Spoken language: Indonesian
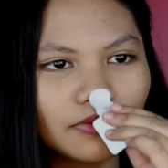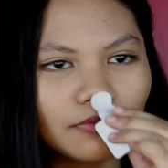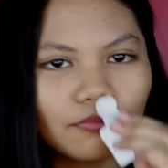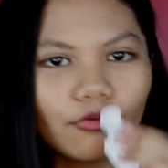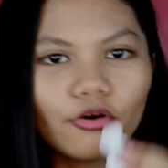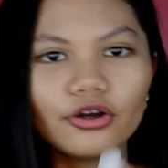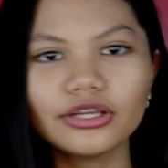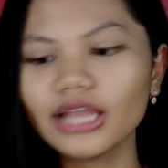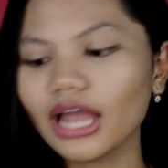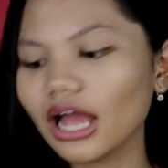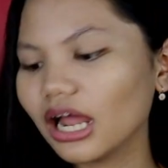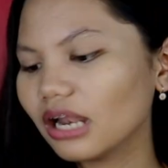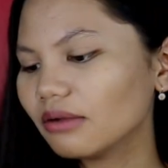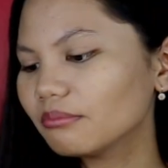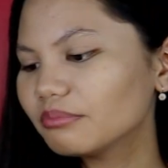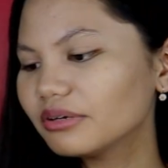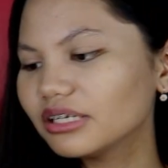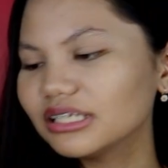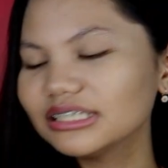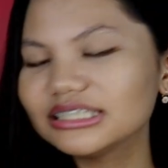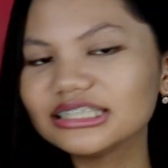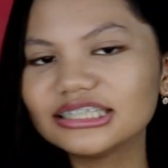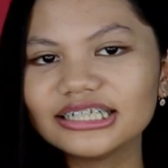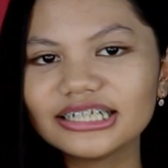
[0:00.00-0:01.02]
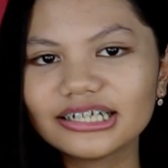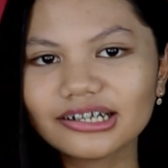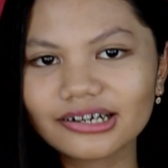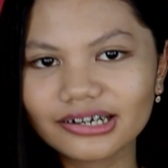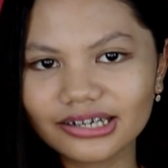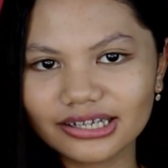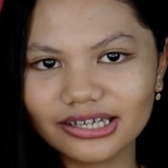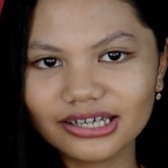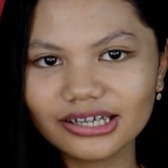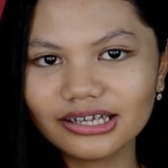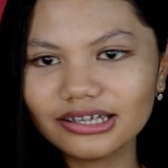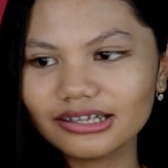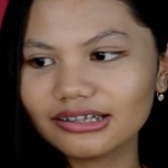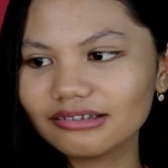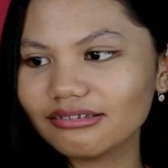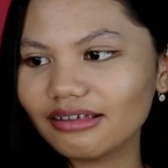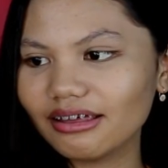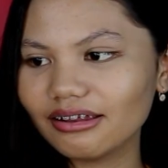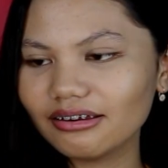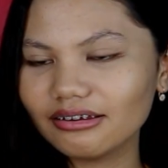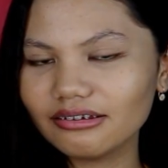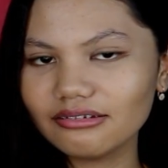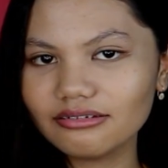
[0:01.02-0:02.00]
pokoknya kalian beli sendiri
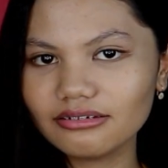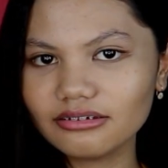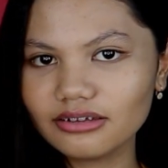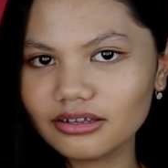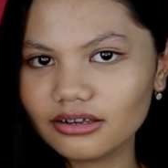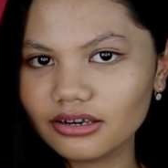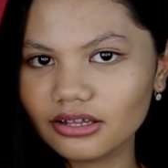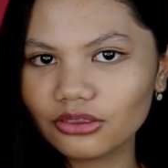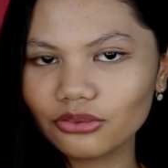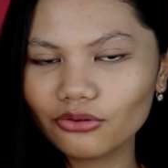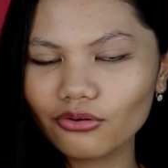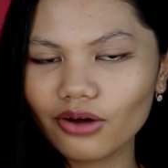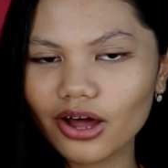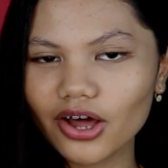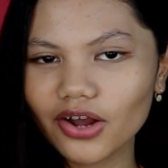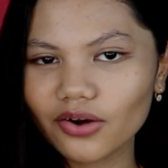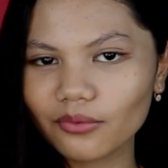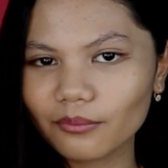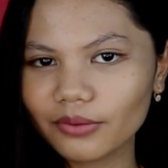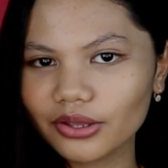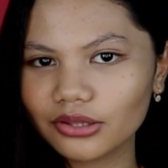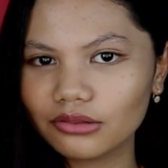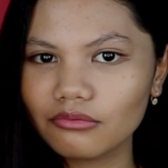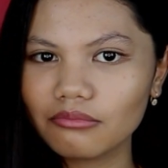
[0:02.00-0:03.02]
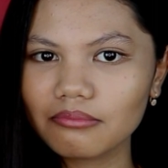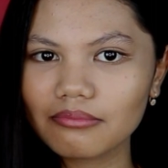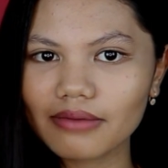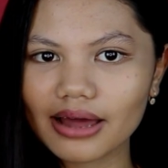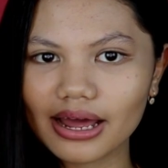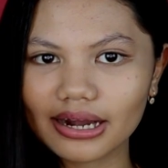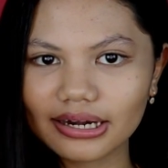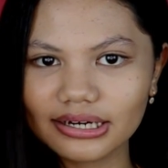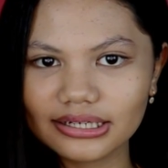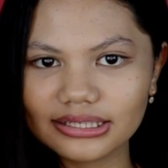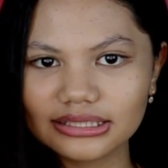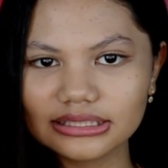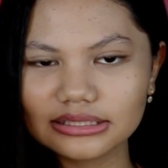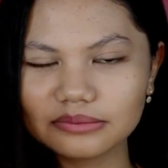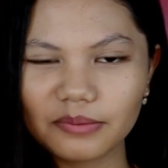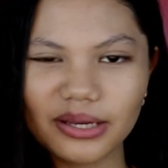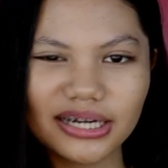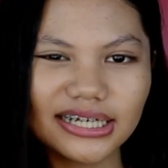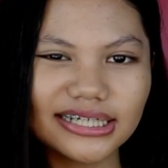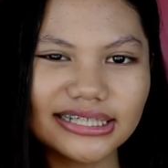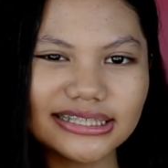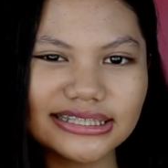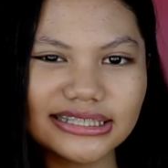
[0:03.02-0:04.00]
dan ini tuh aroma tuh manis
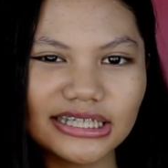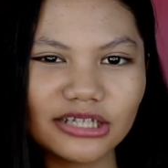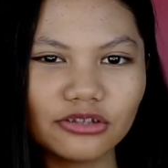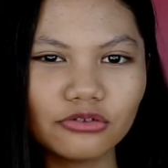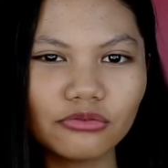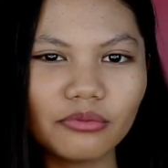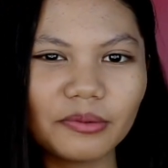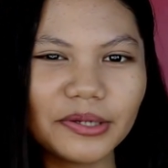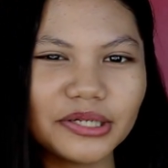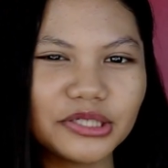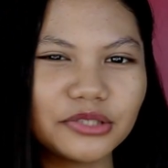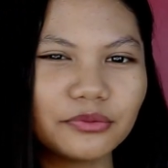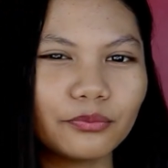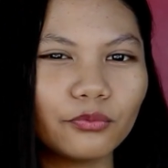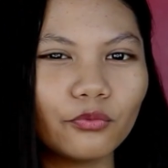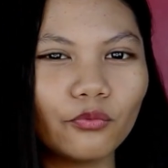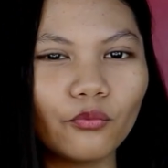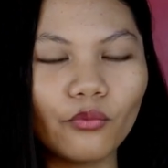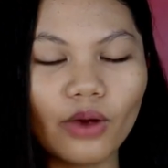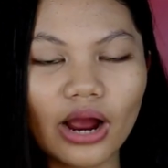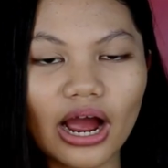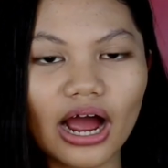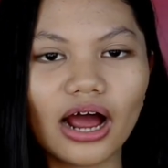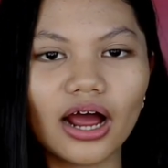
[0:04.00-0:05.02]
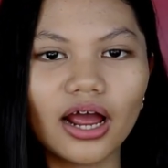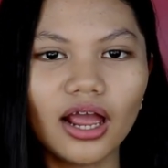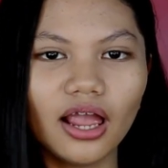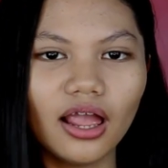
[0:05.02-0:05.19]
manisnya tuh manis bunga